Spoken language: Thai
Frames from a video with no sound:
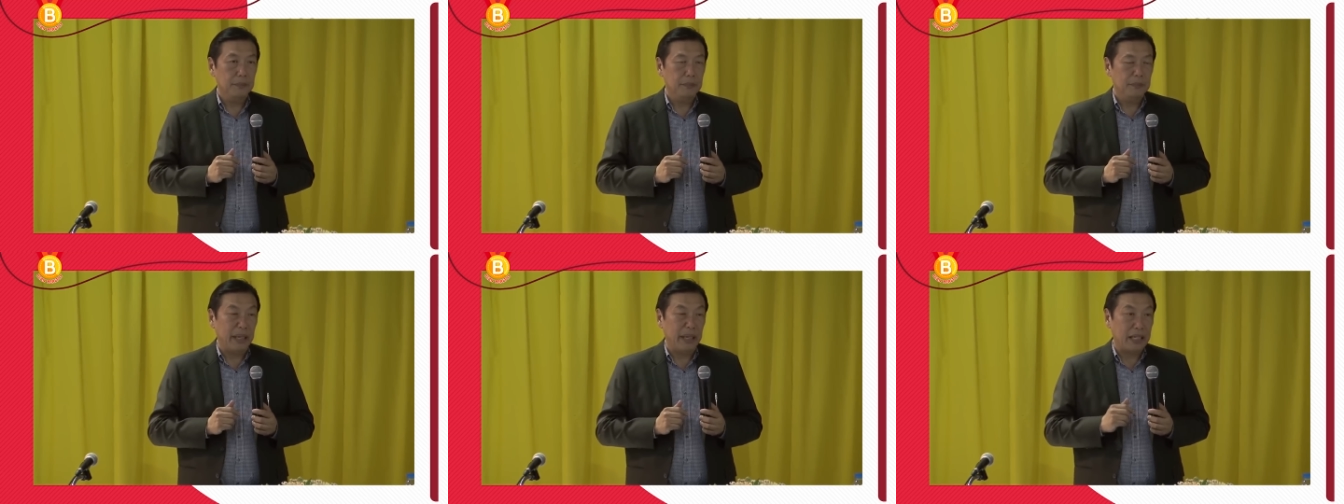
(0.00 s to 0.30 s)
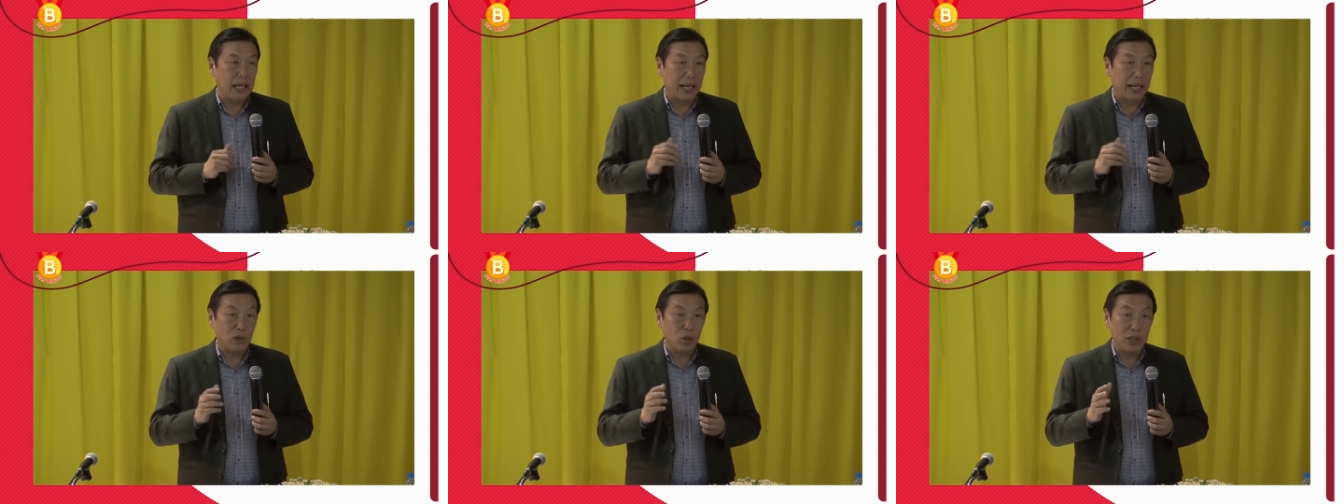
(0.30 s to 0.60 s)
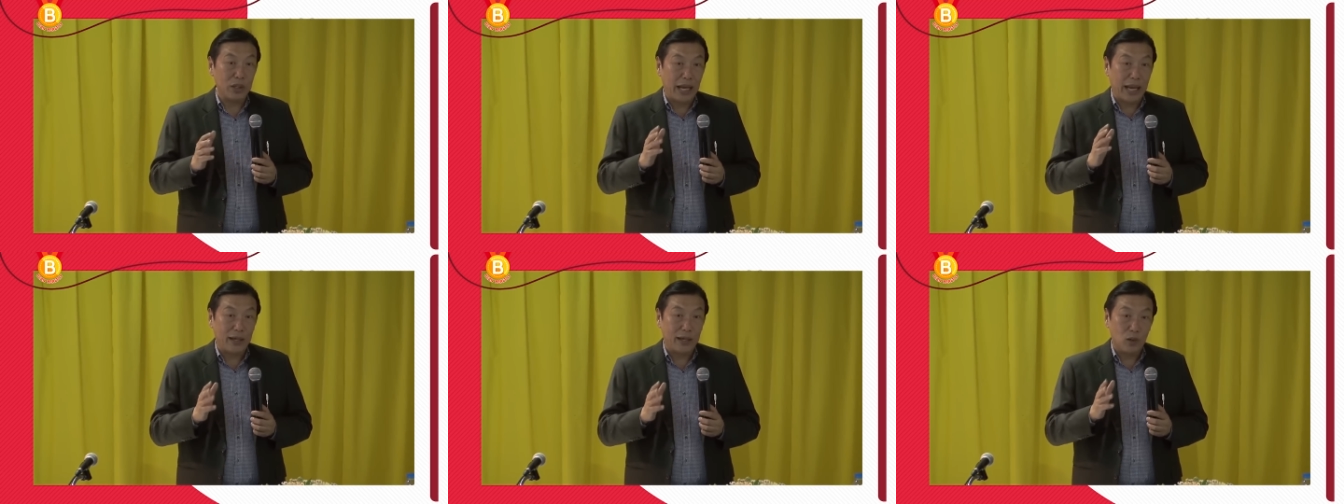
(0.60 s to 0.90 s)
เป็นการทด
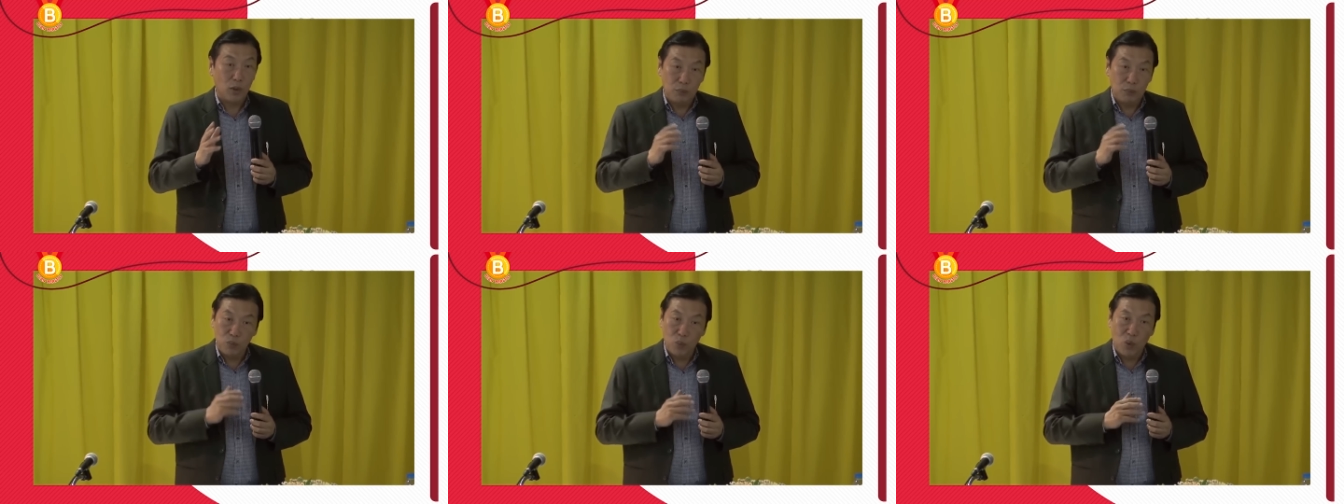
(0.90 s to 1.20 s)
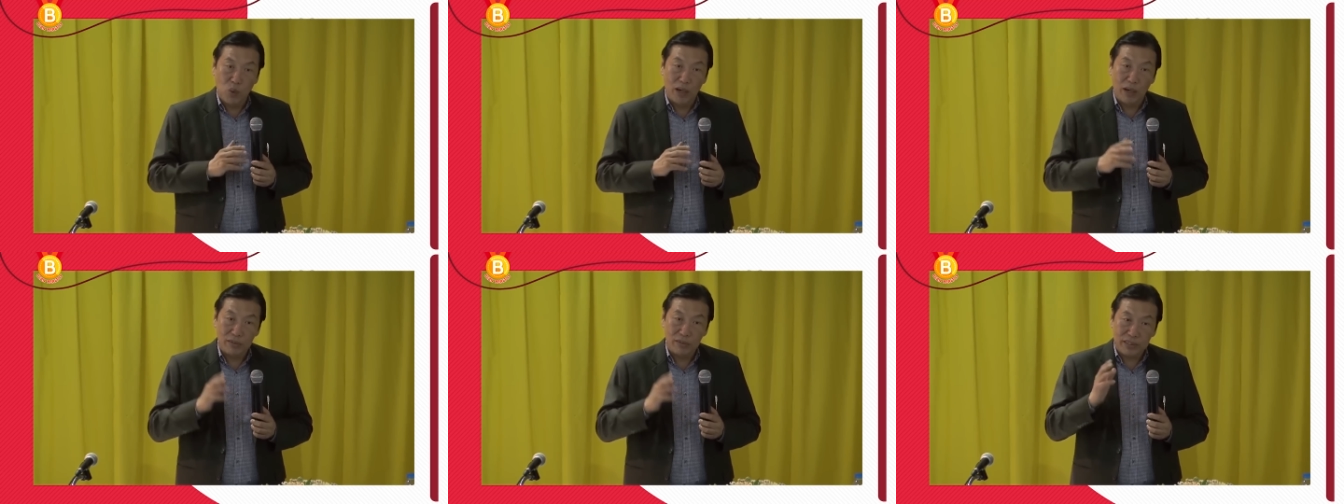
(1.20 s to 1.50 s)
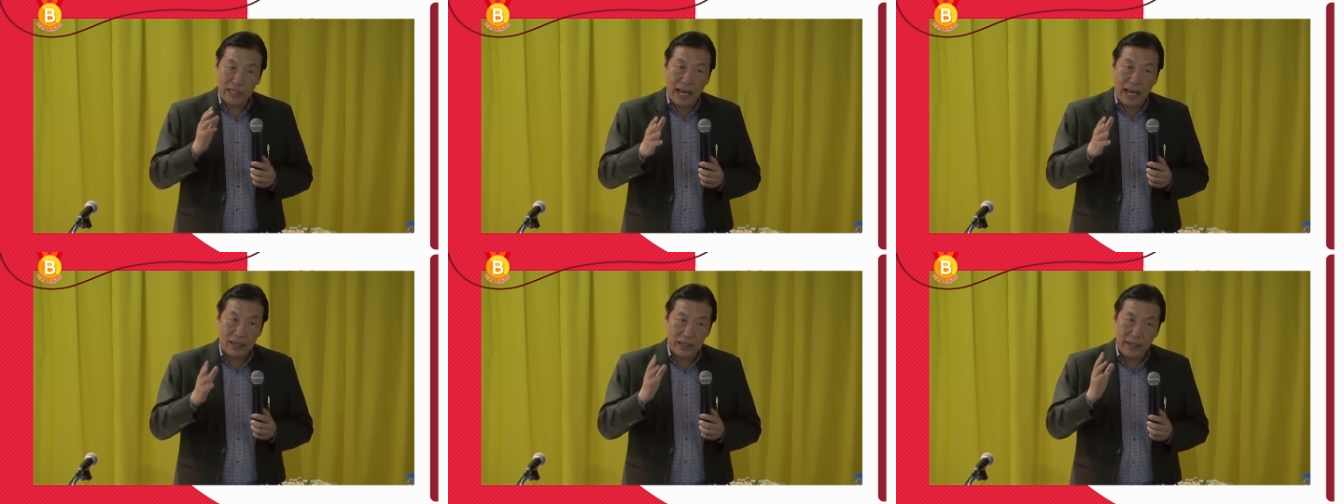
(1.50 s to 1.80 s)
แทนนมวัวแล้ว
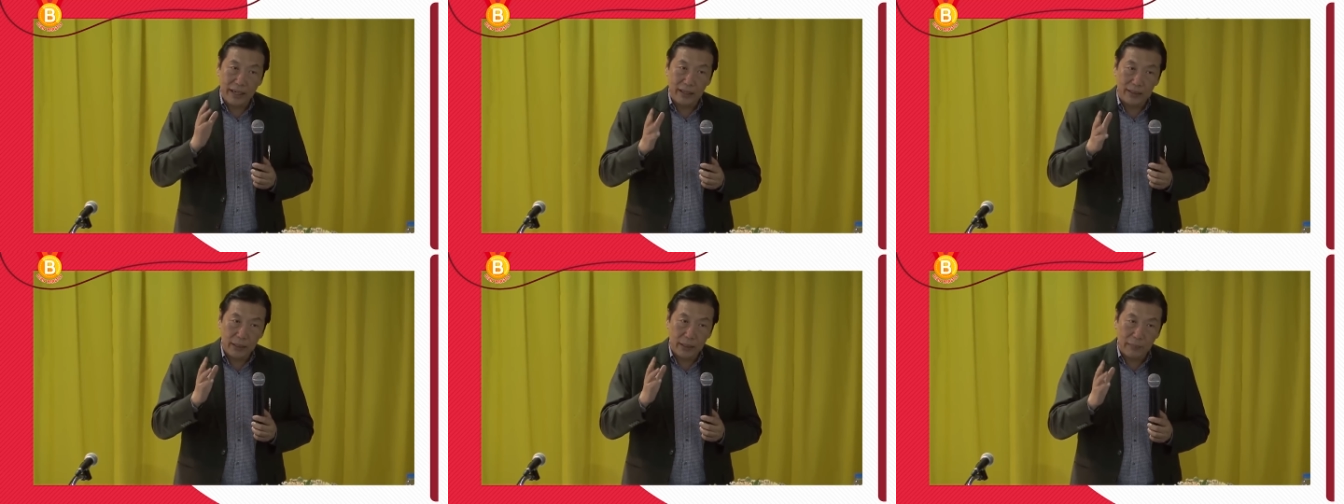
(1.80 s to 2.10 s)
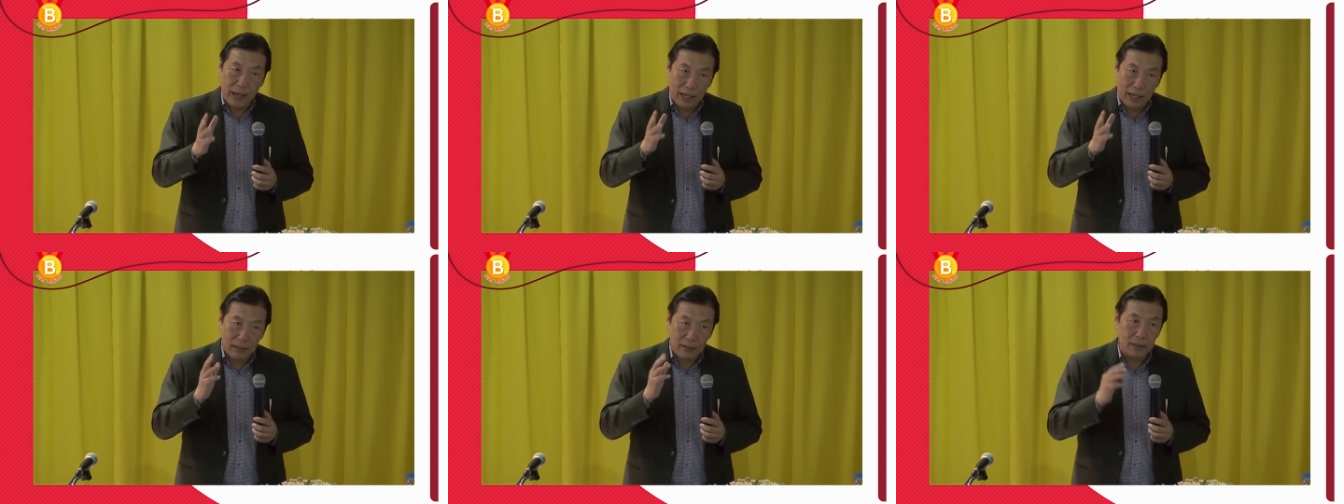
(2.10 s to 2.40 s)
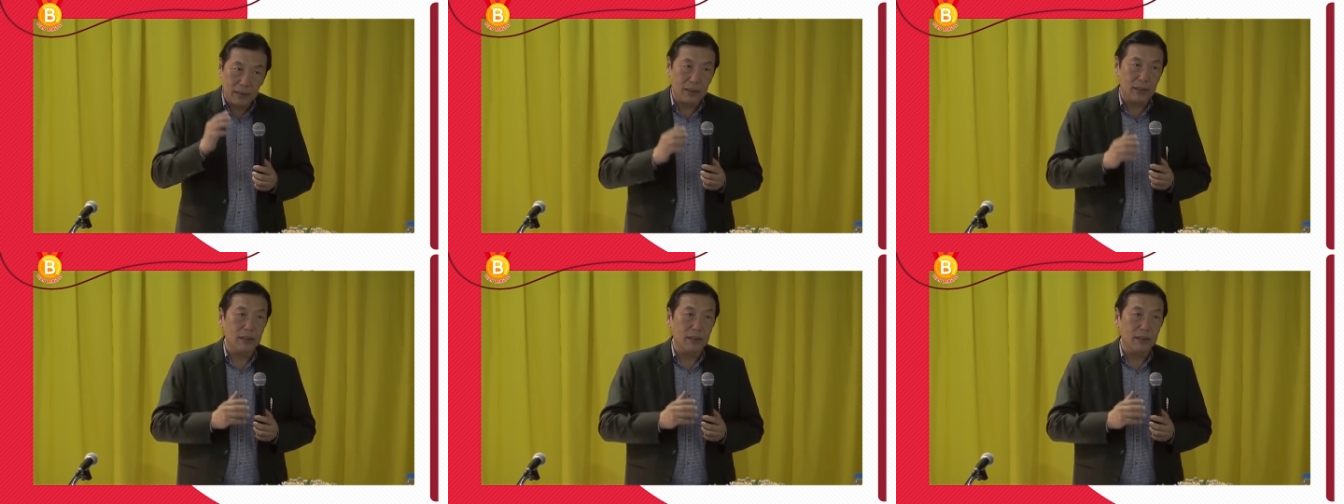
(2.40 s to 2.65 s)
สร้างได้เองที่บ้านเราเล